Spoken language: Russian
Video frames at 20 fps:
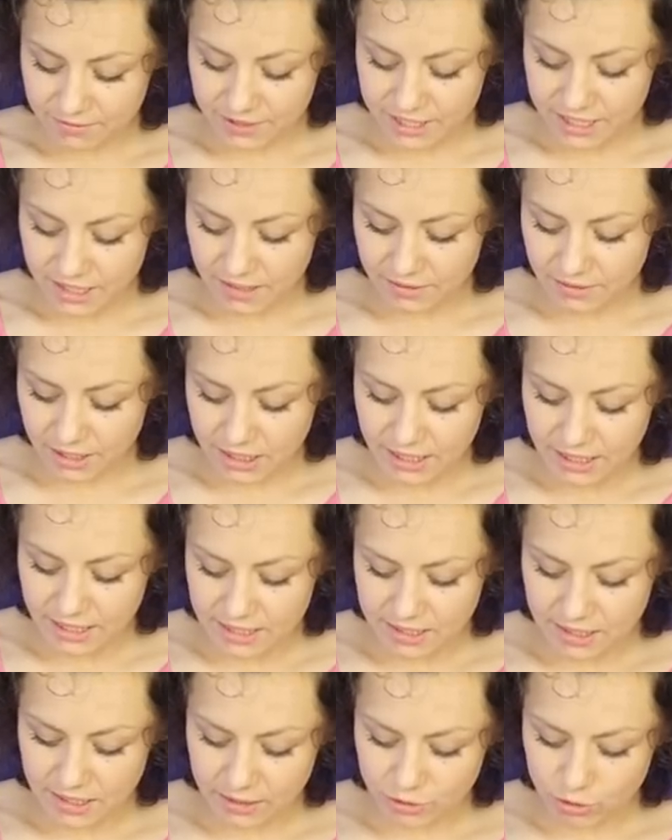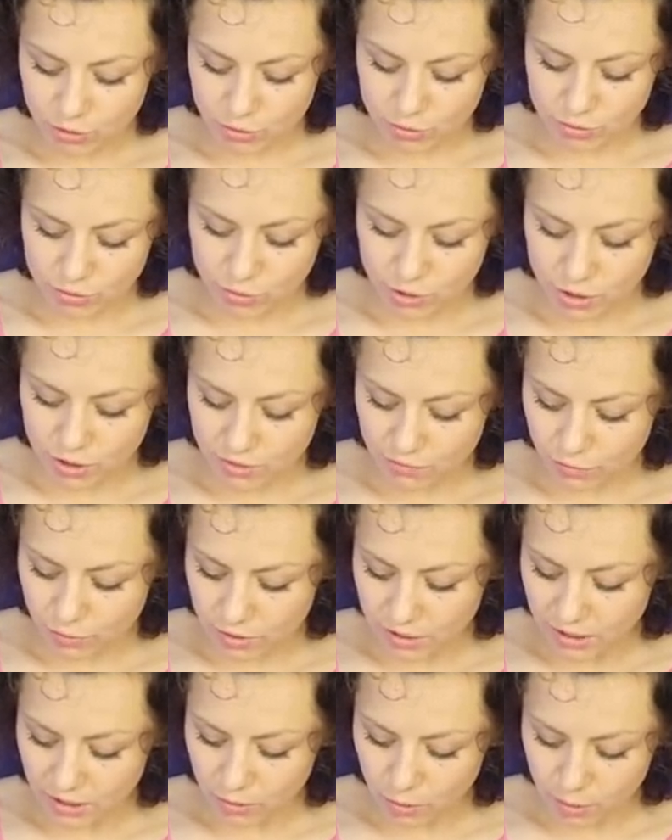Все наверняка знают, что
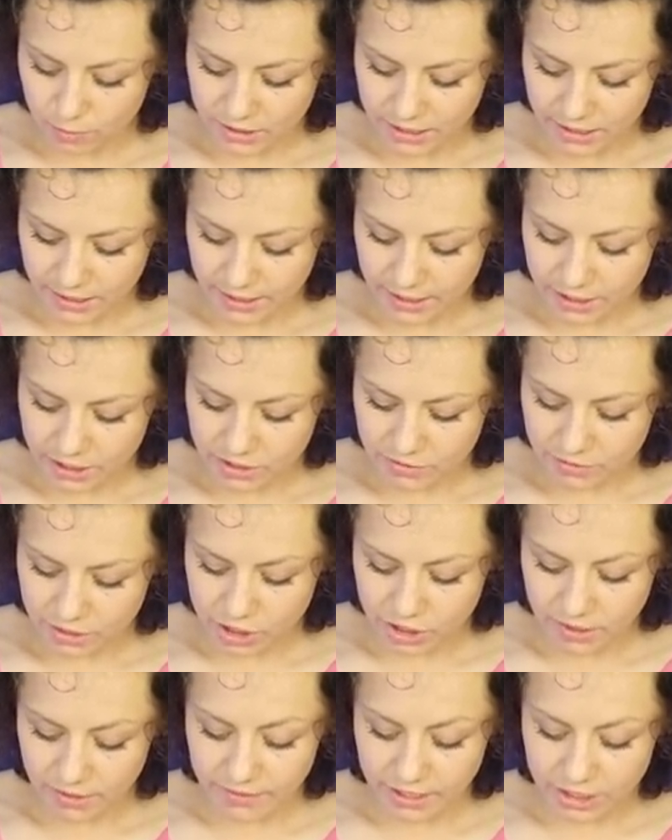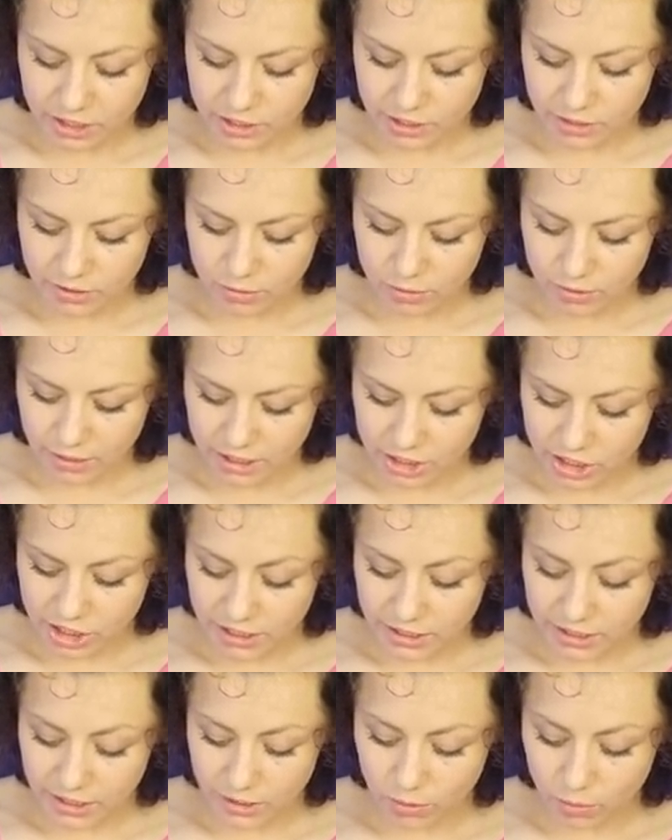существует огромное количество человеческих
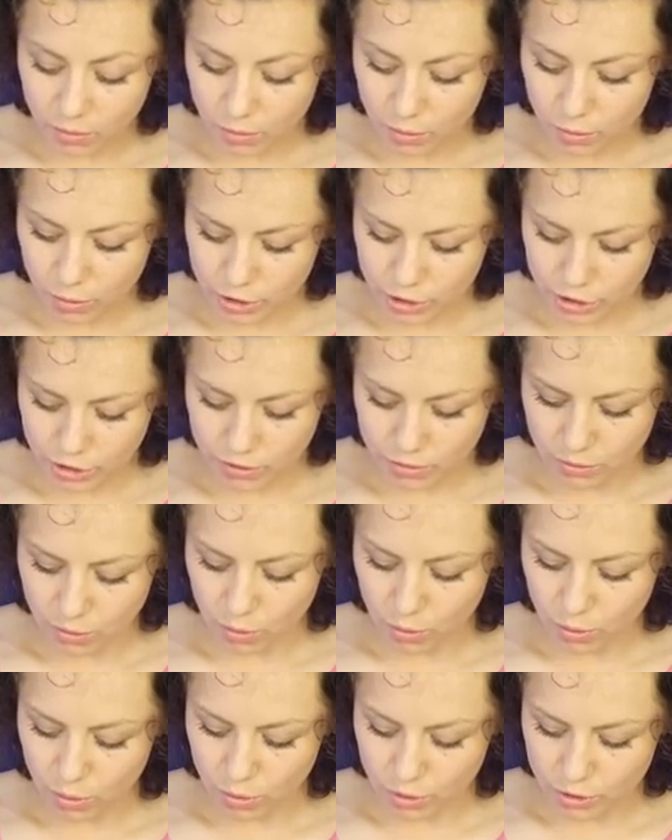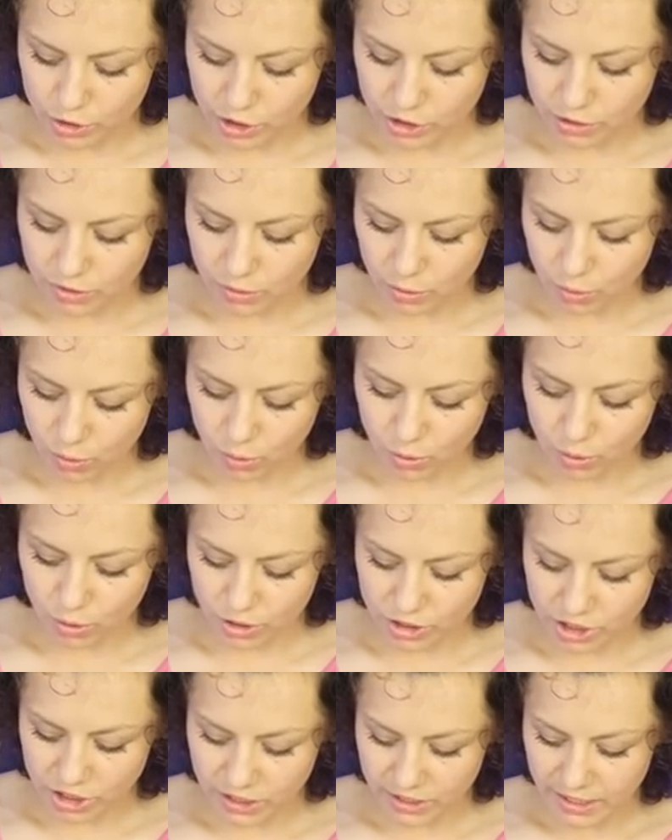украшений
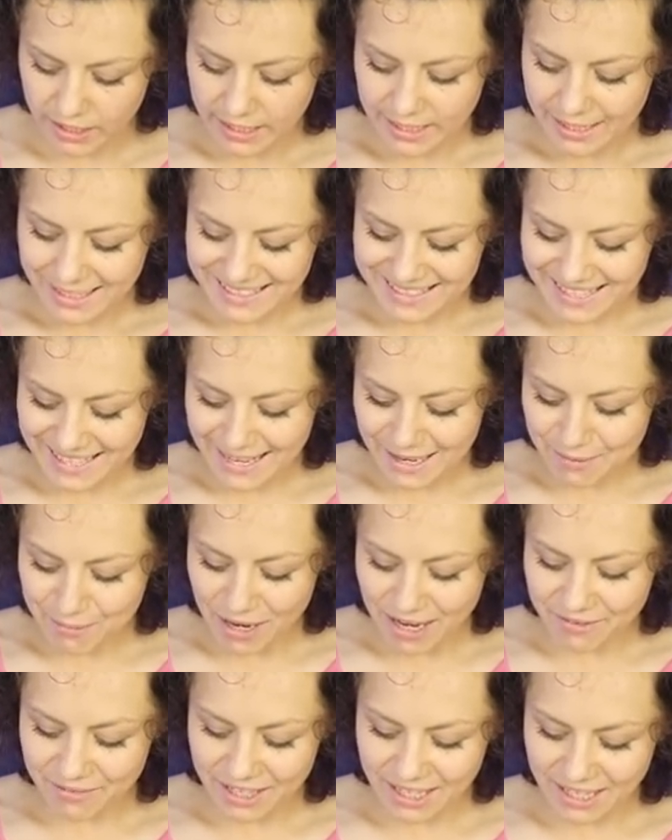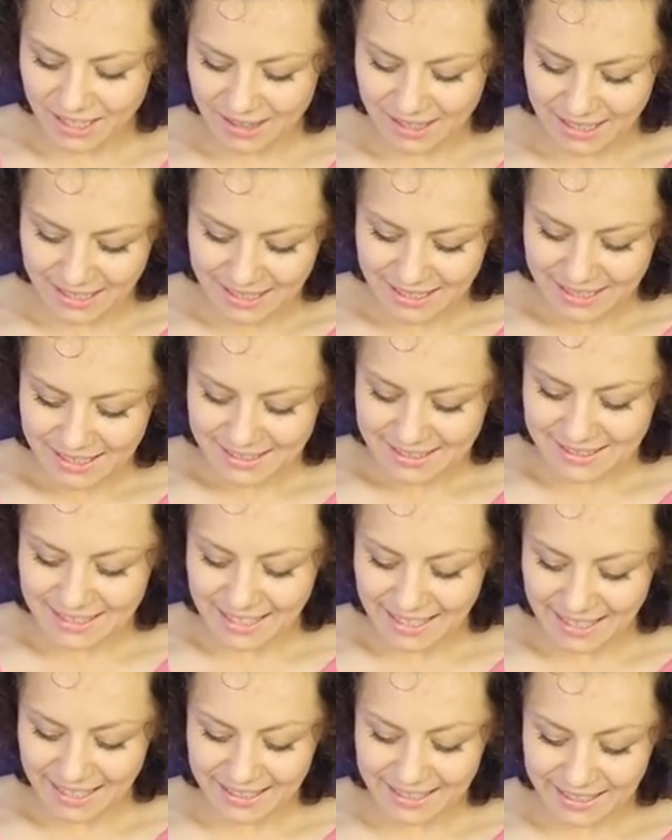очень-очень-очень неимоверно
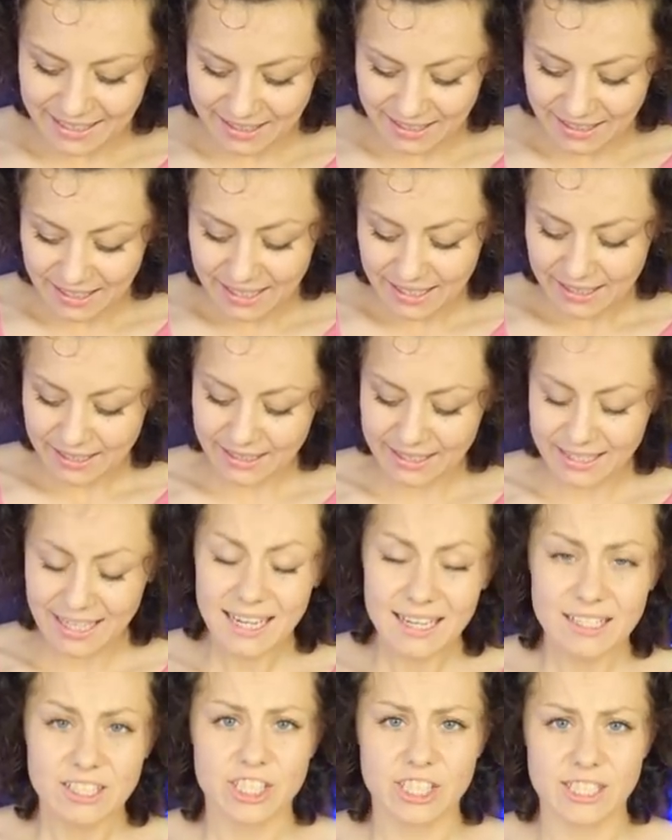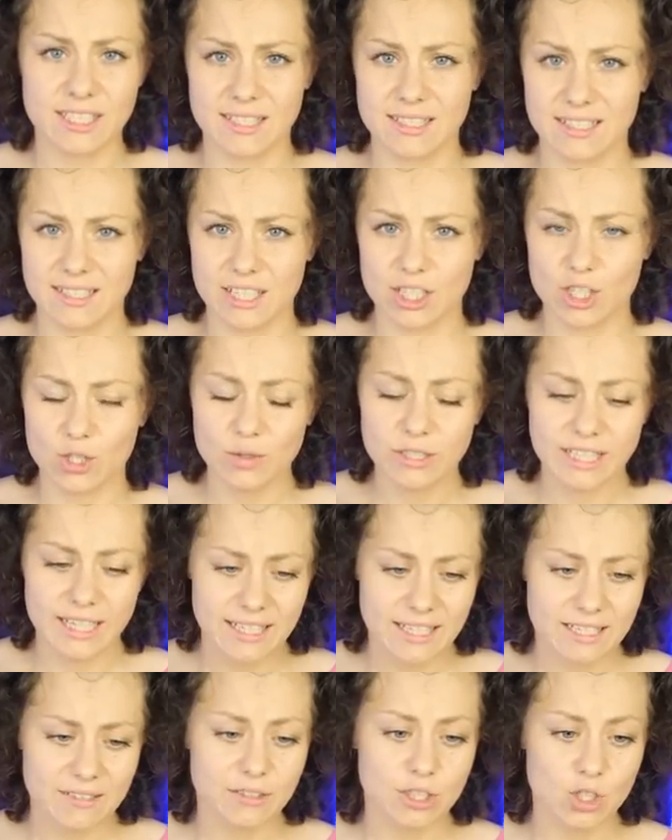дорогих. Я, честно скажу, я
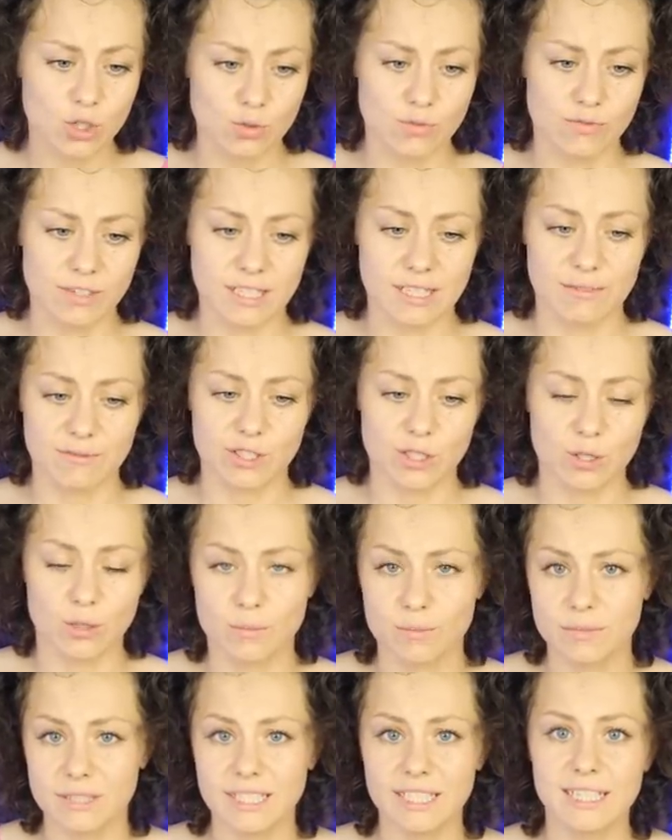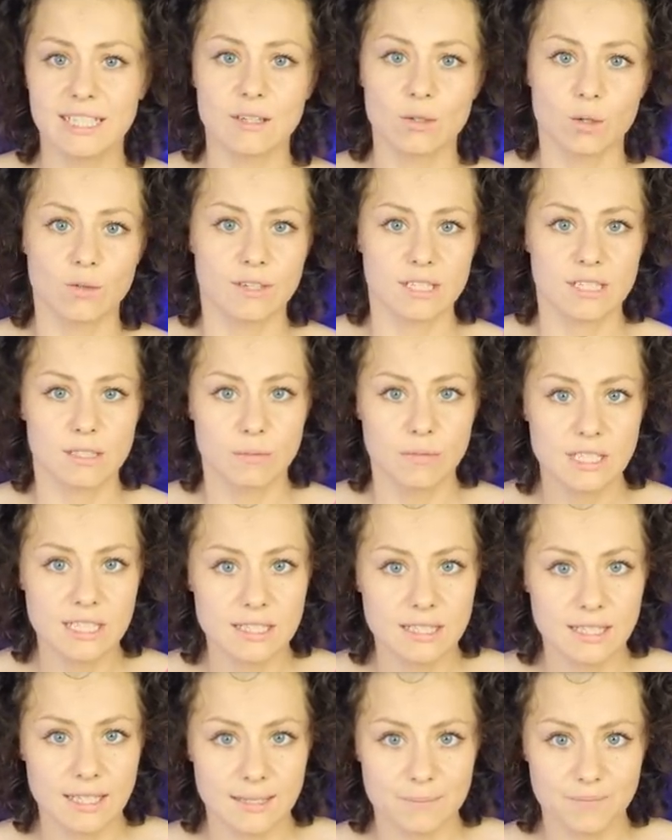не вижу в этом всем никакого
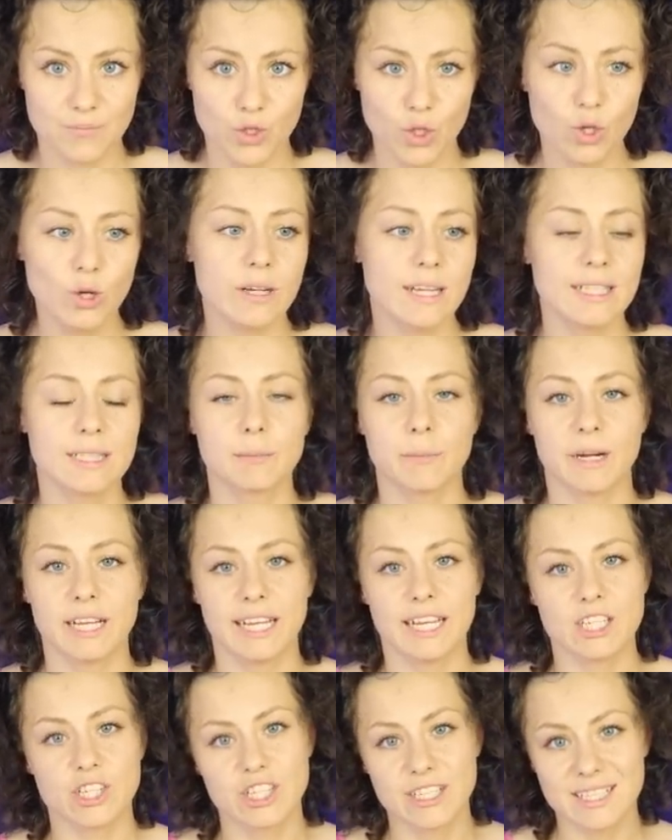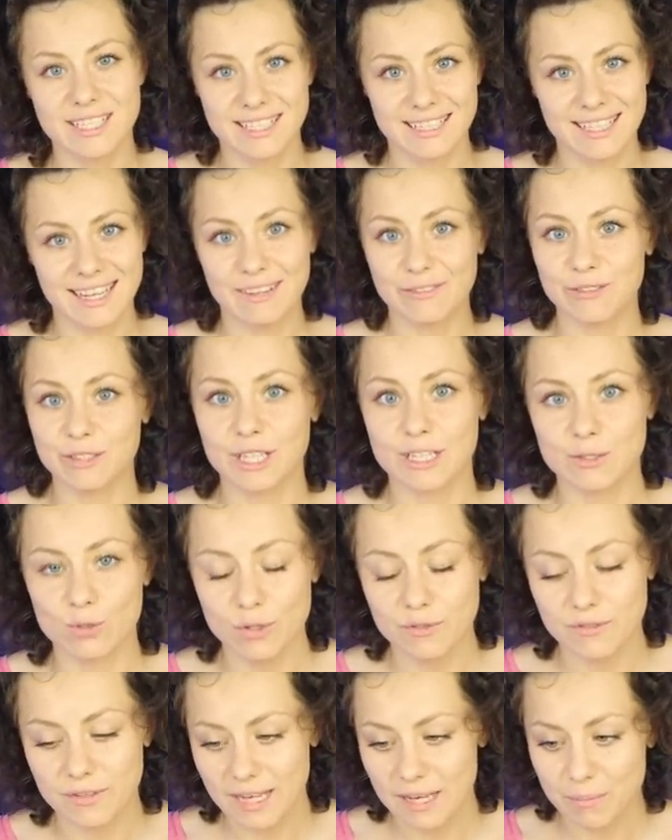смысла, но это моя жизненная
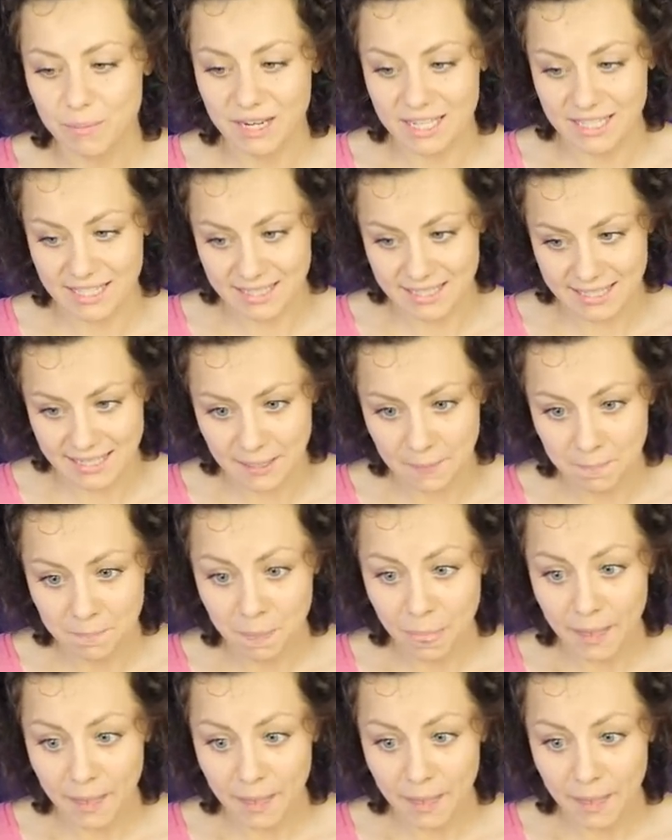философия и позиция.